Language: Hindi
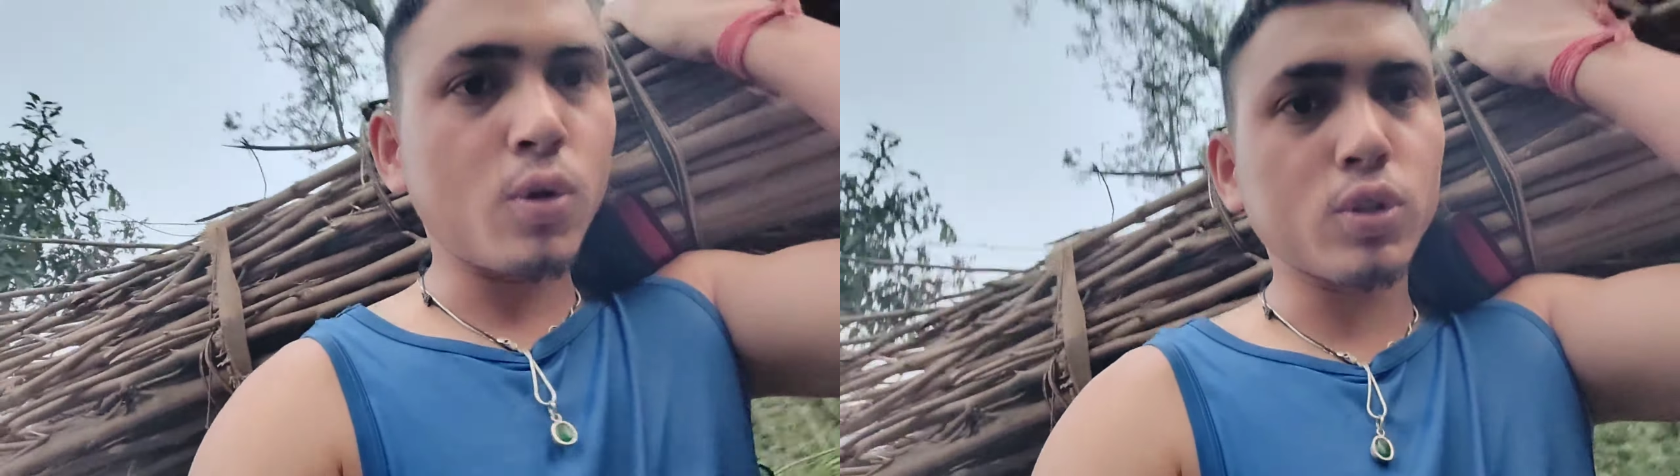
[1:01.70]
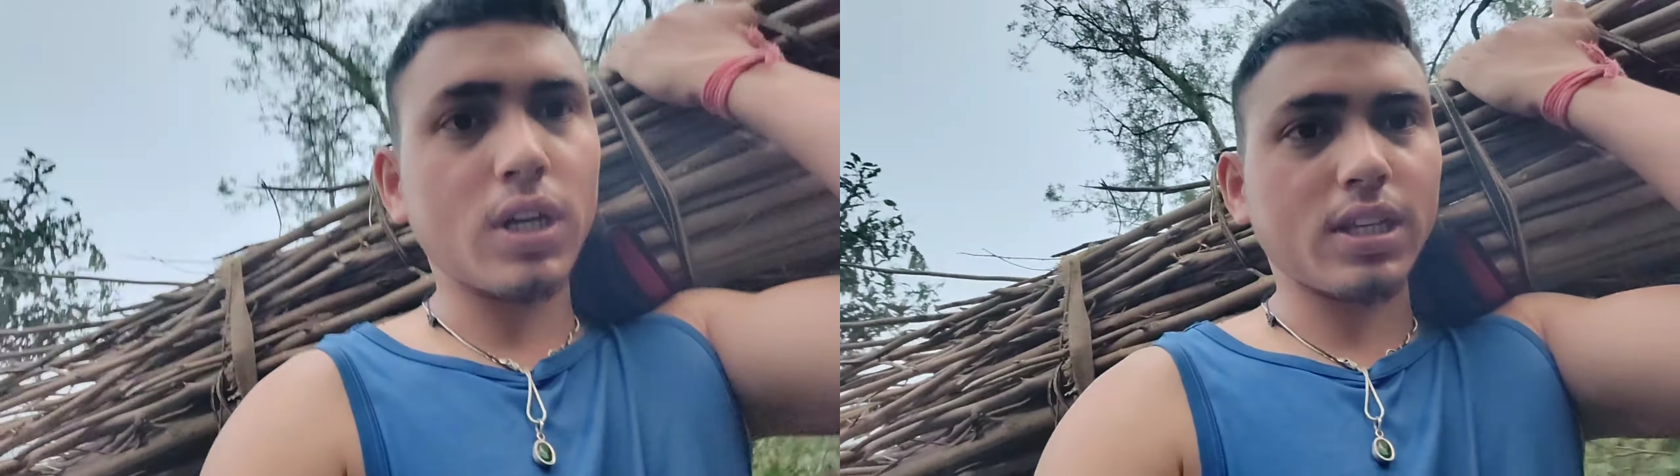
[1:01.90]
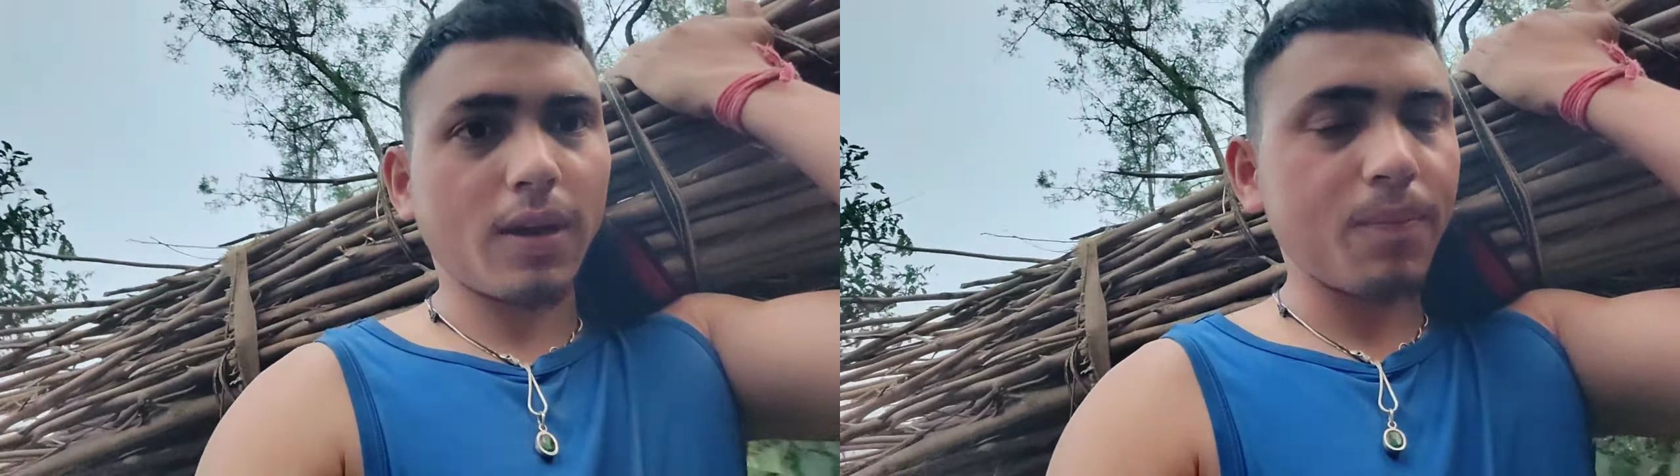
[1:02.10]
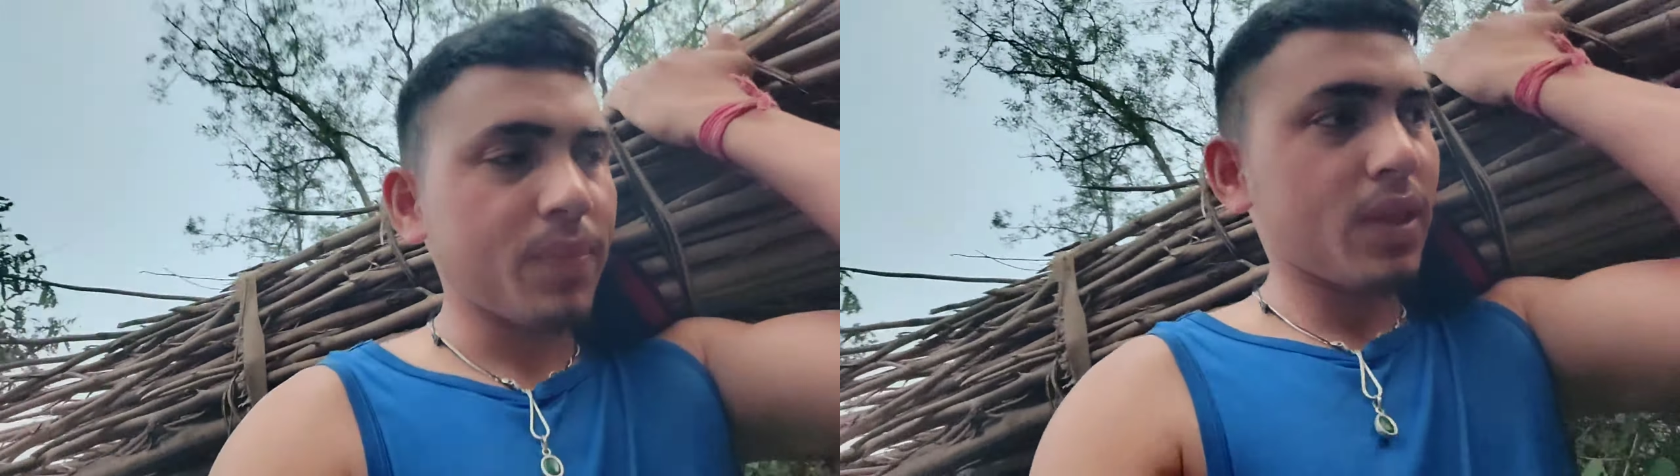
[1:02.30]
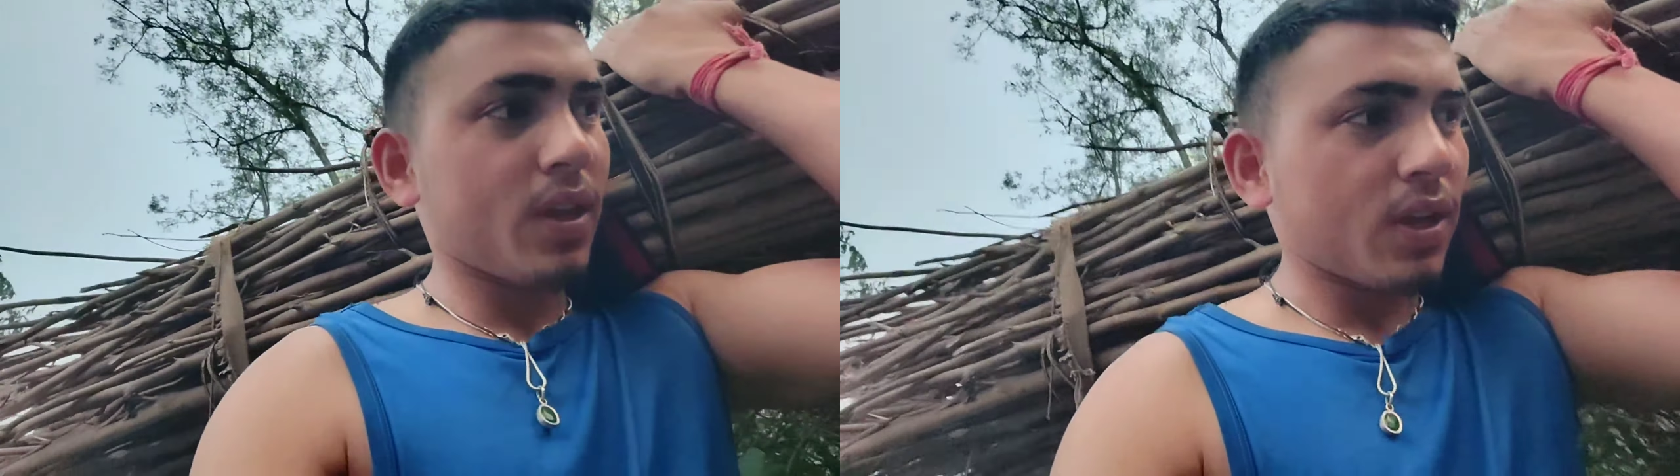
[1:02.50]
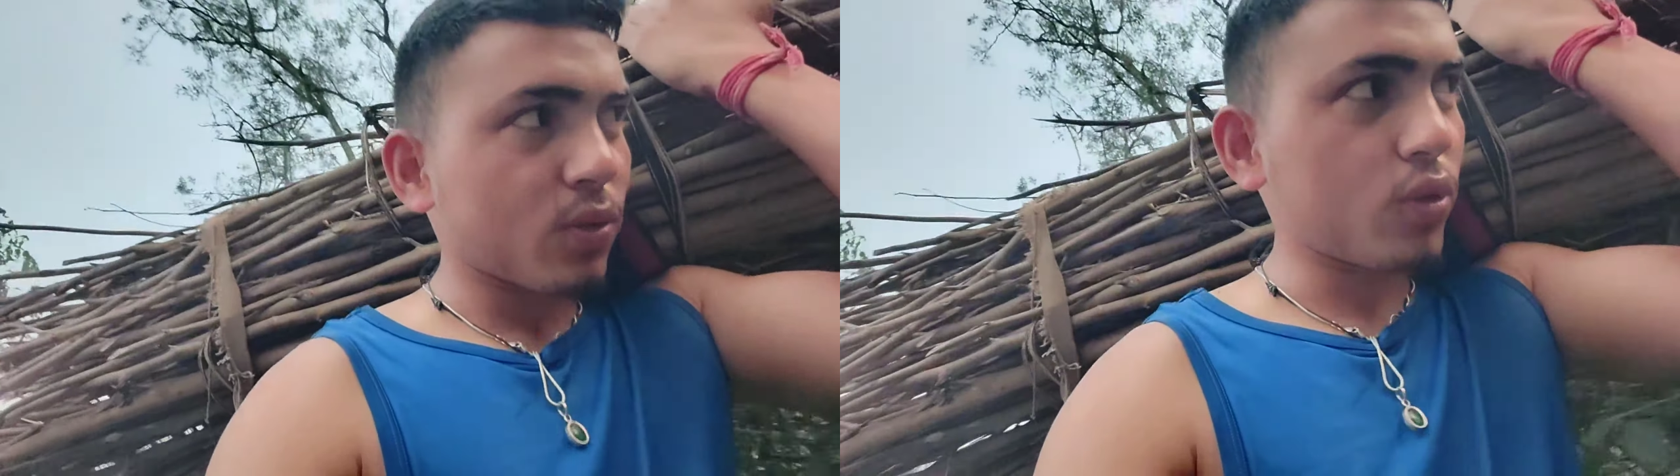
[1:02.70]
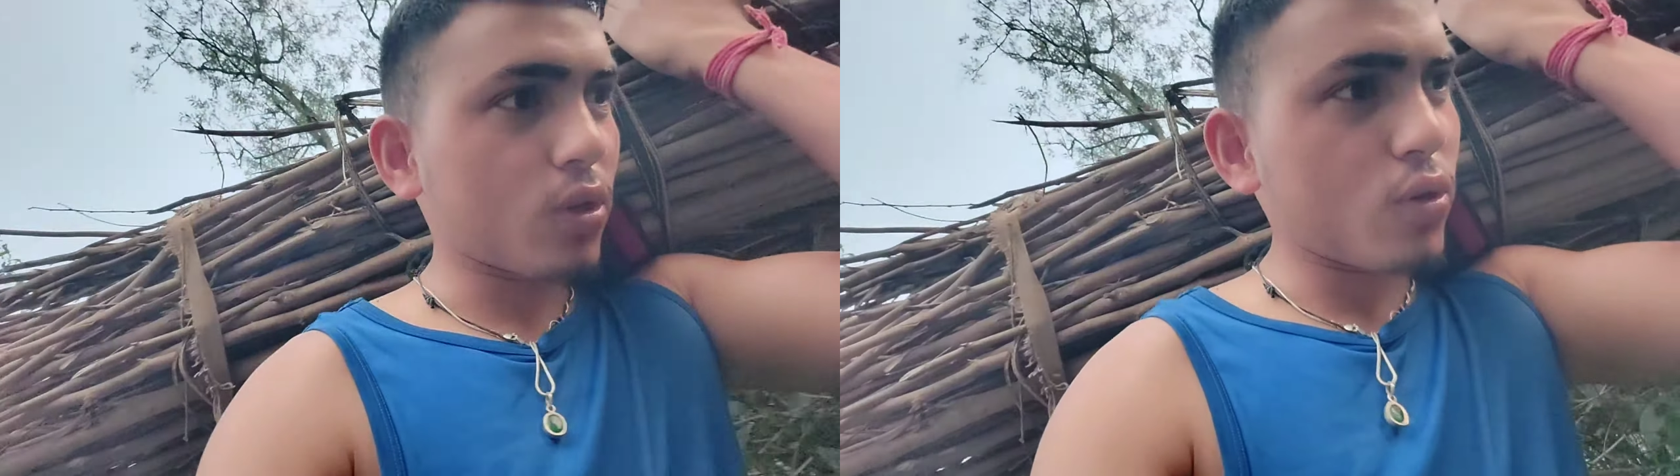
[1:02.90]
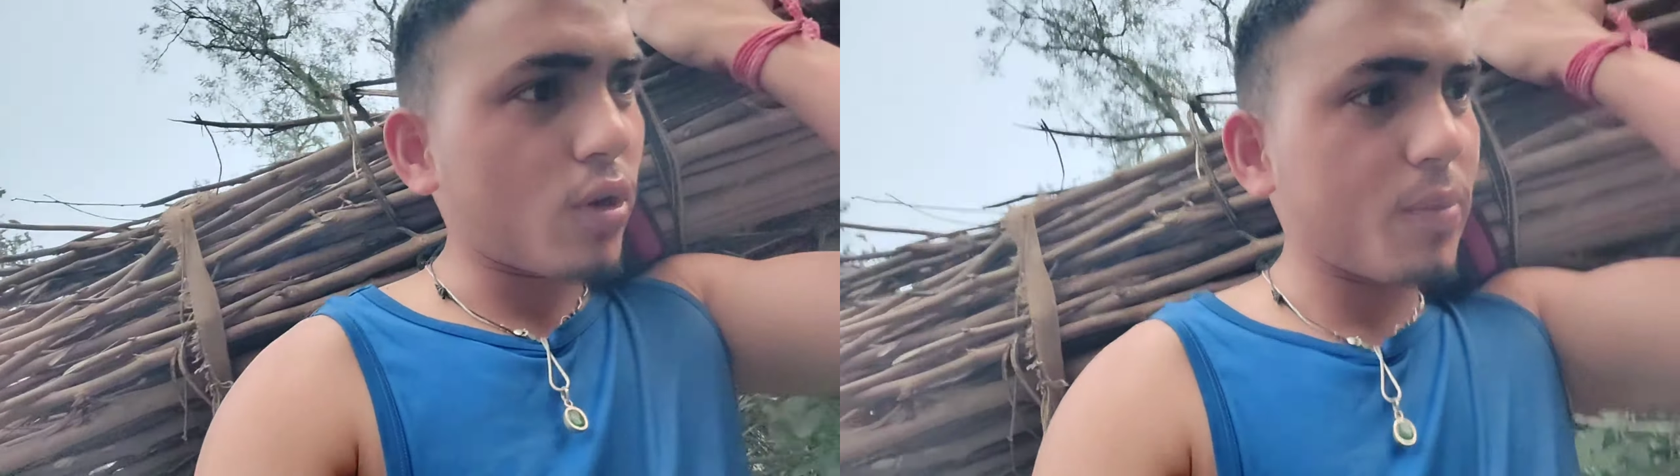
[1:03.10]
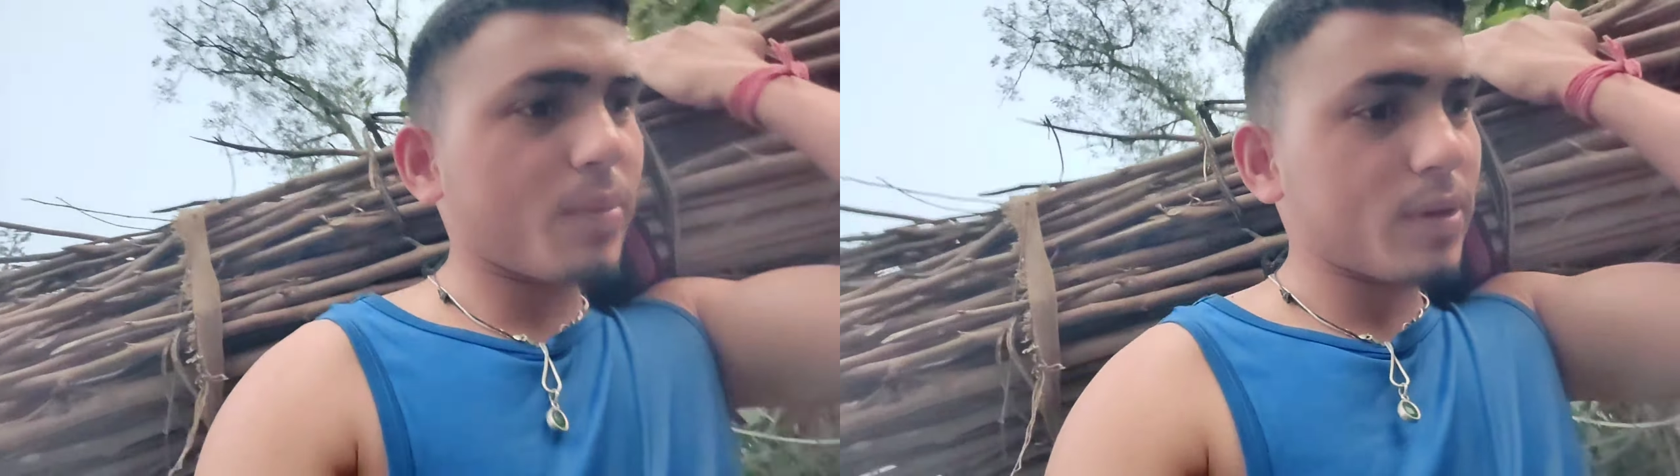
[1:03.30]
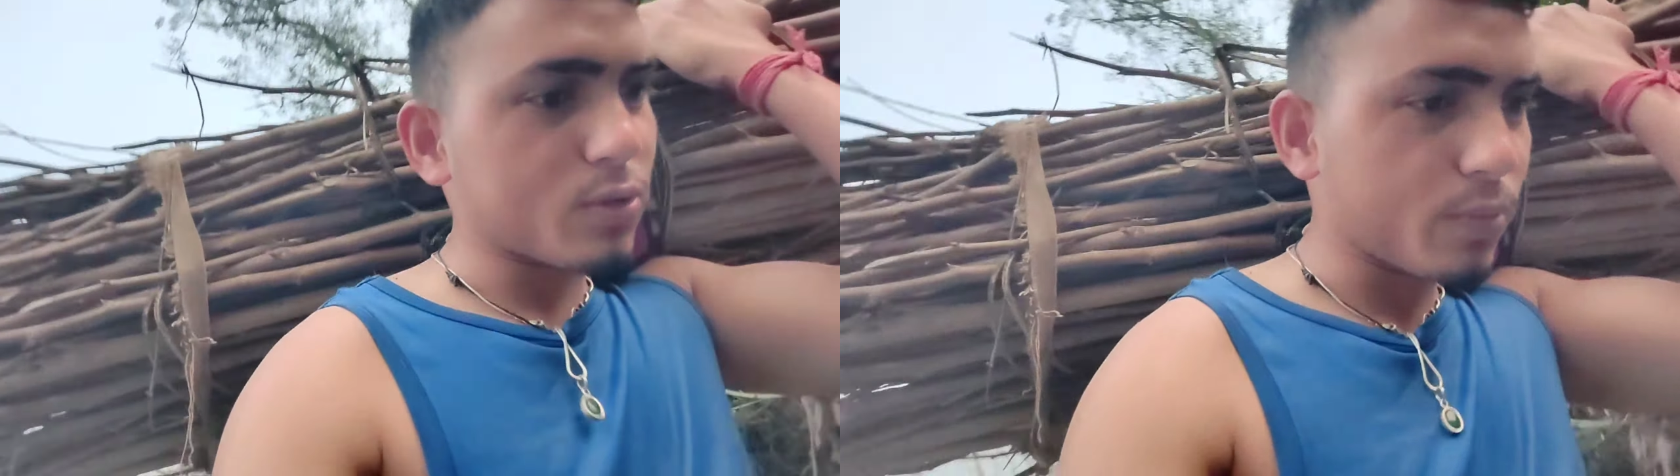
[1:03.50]
होता था तो देखो अभी
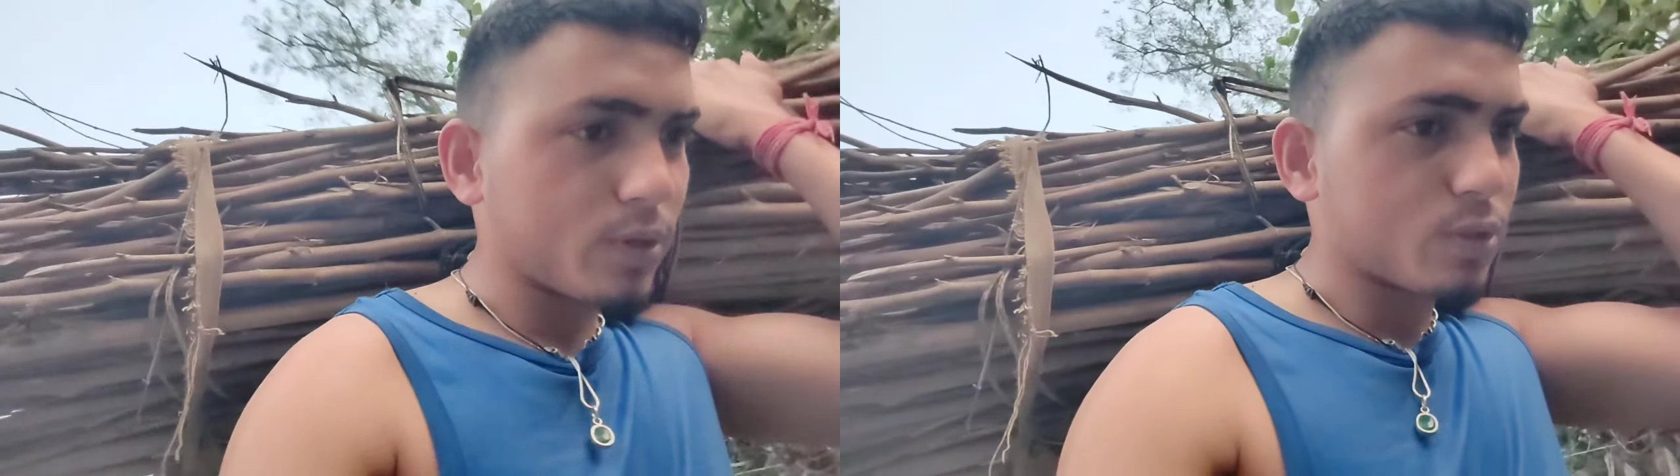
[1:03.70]
मैं सुबह